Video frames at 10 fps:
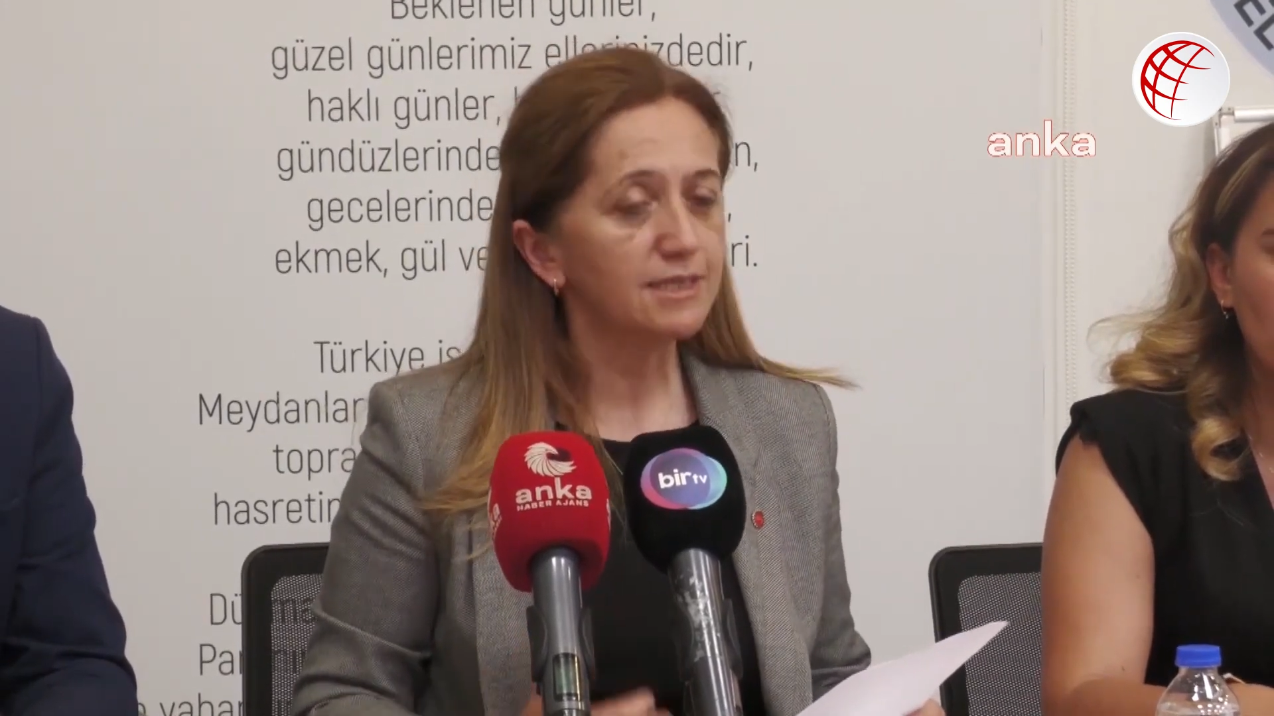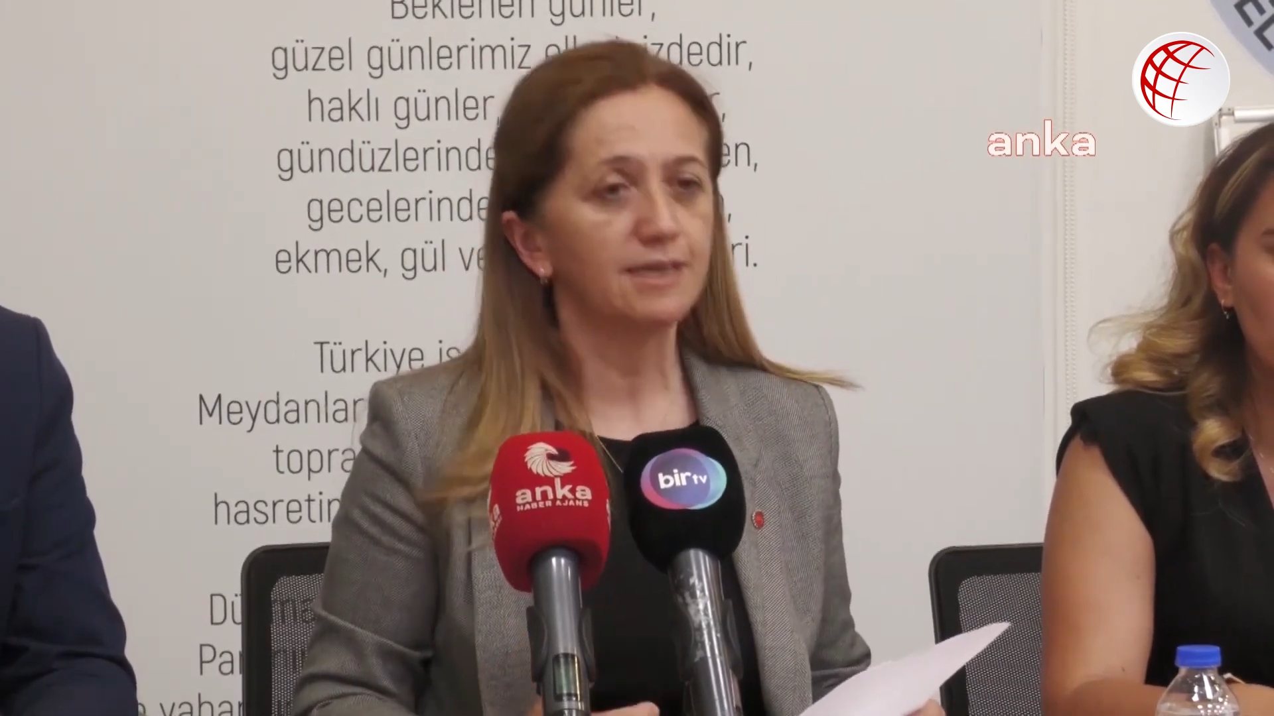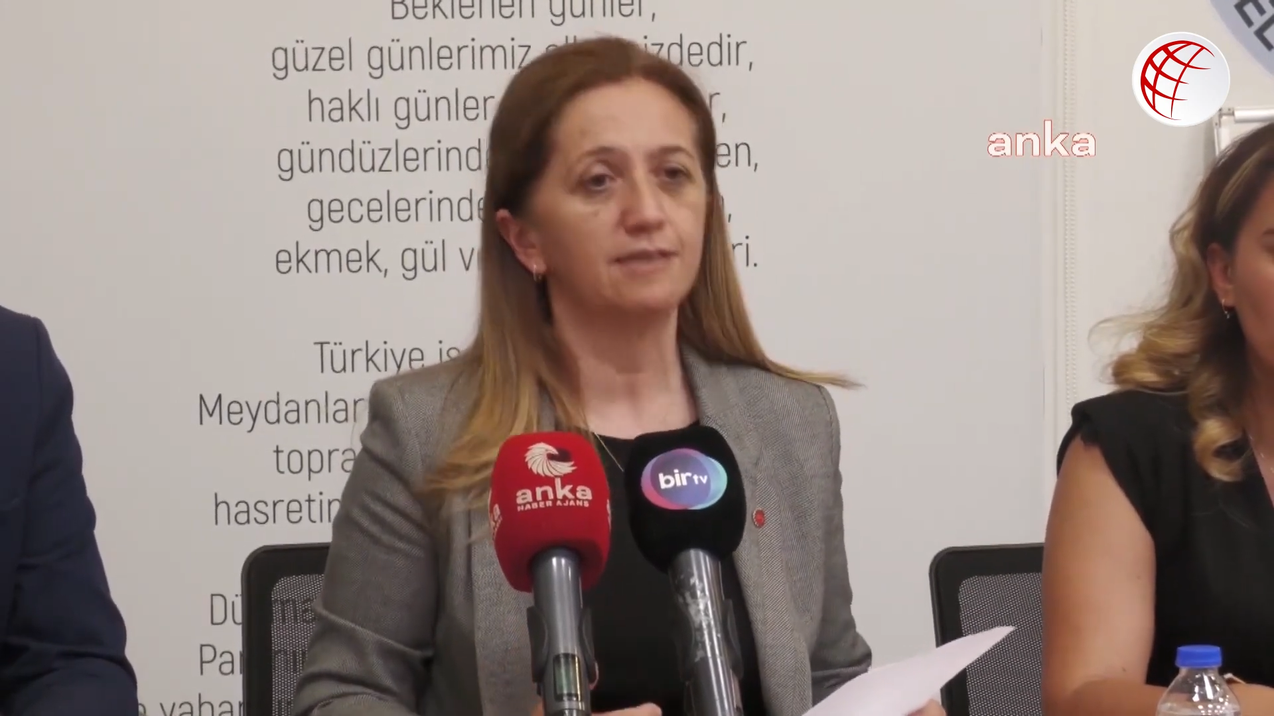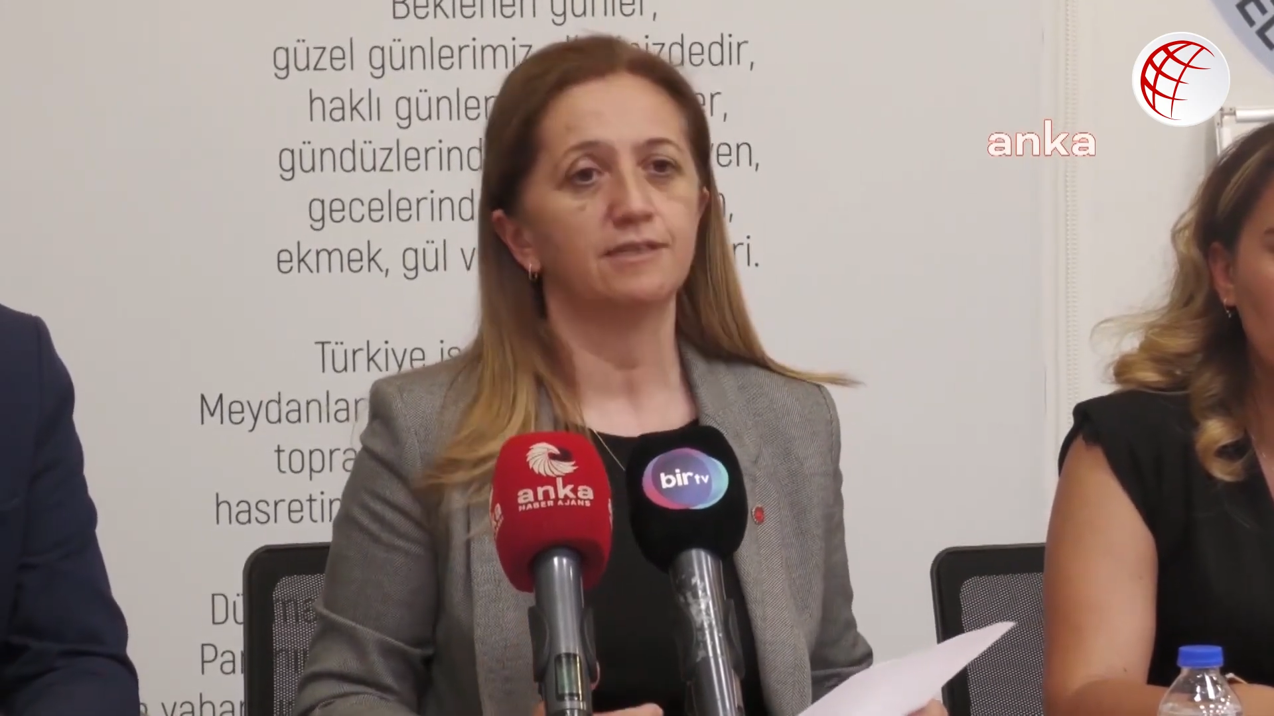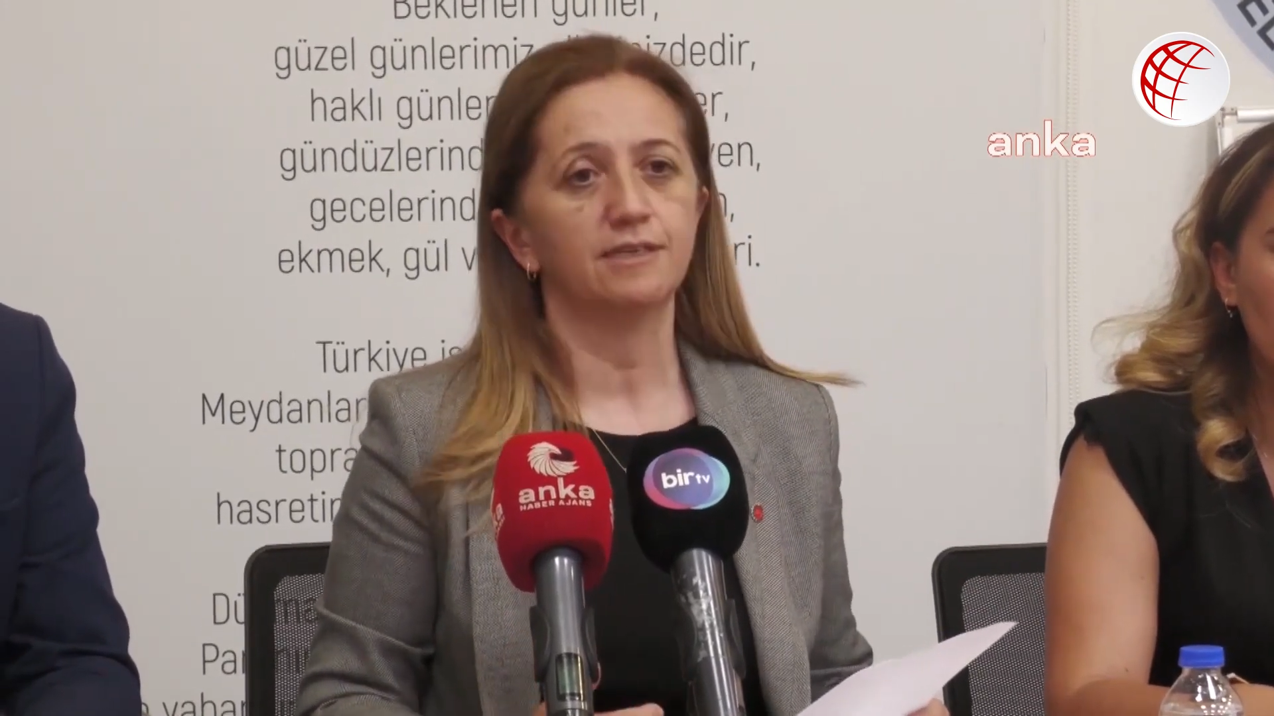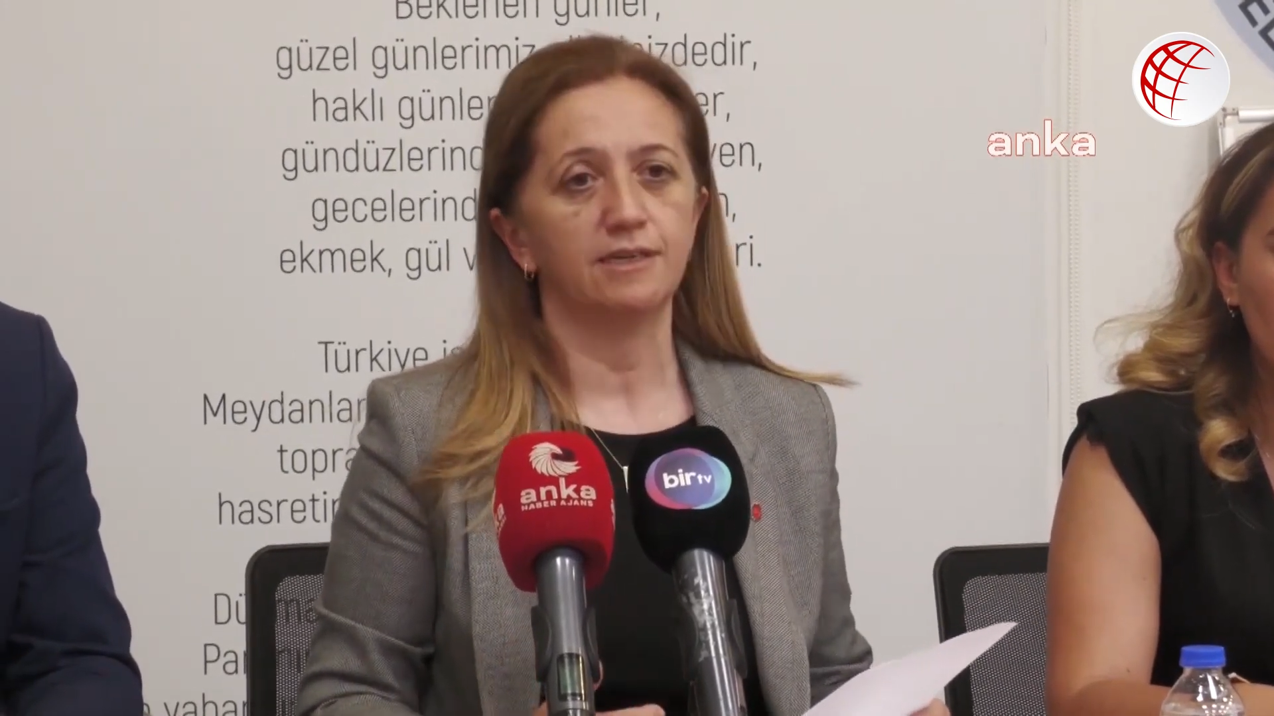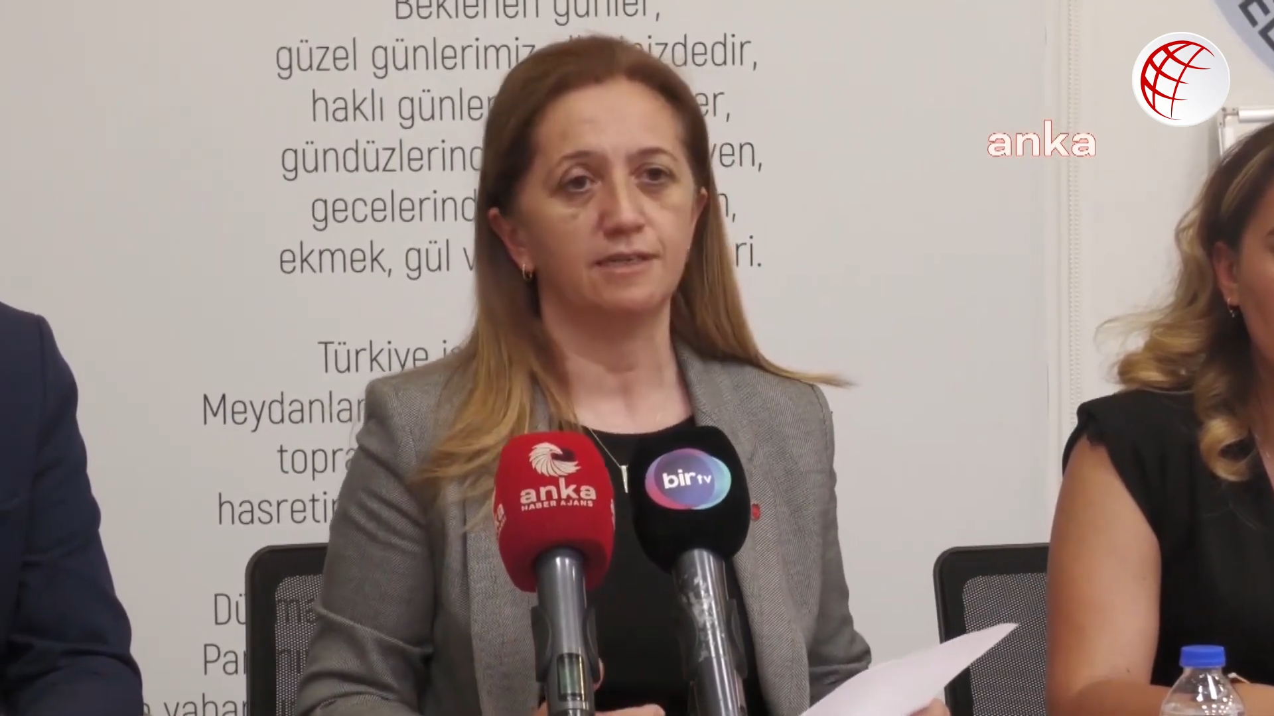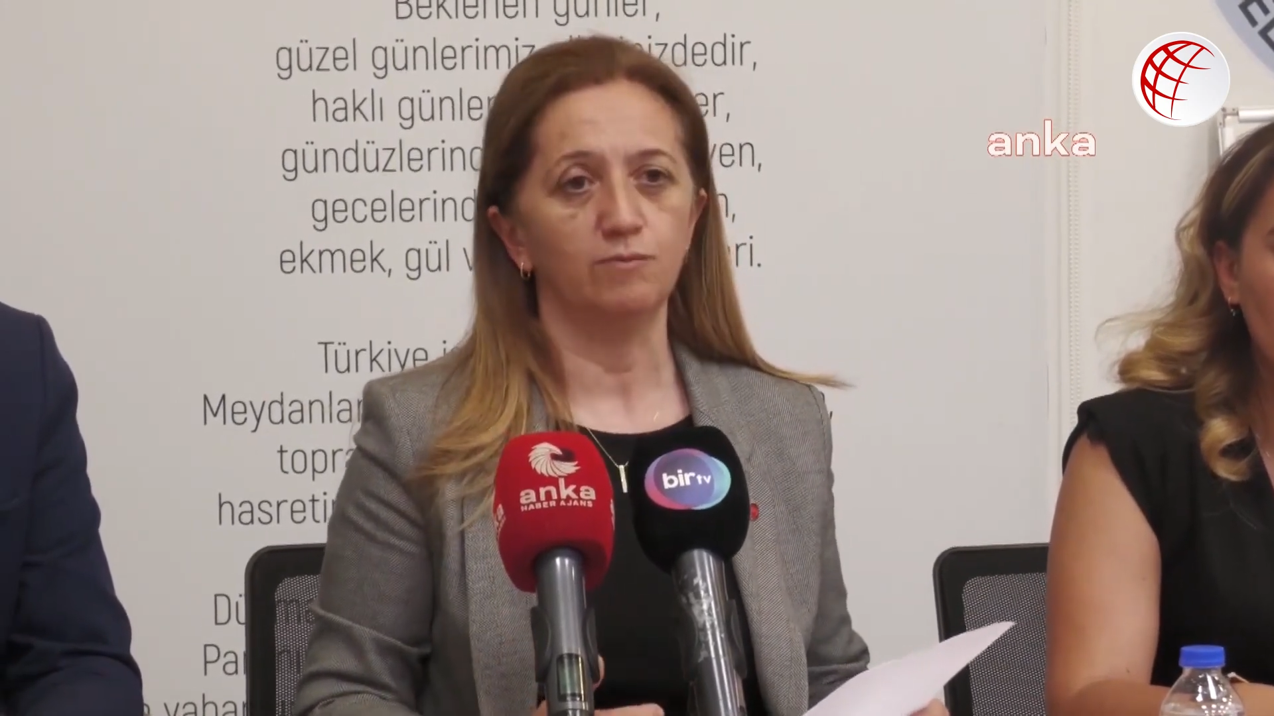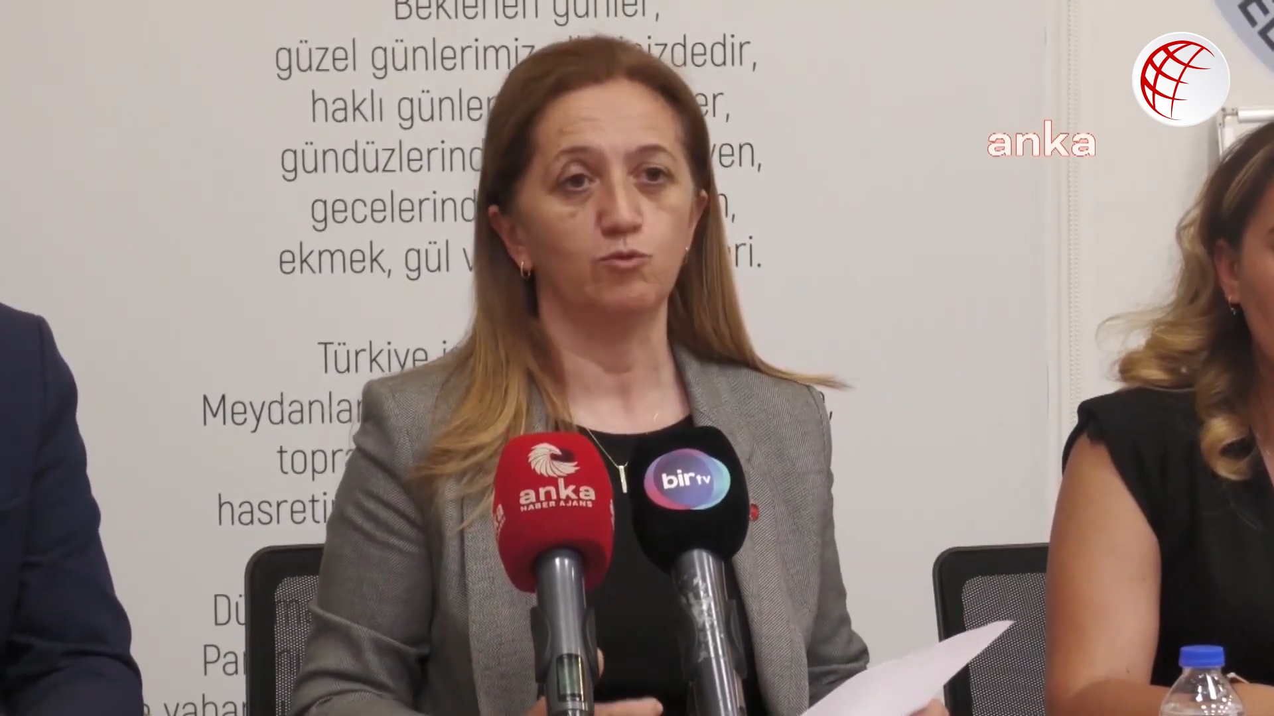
sendikayı,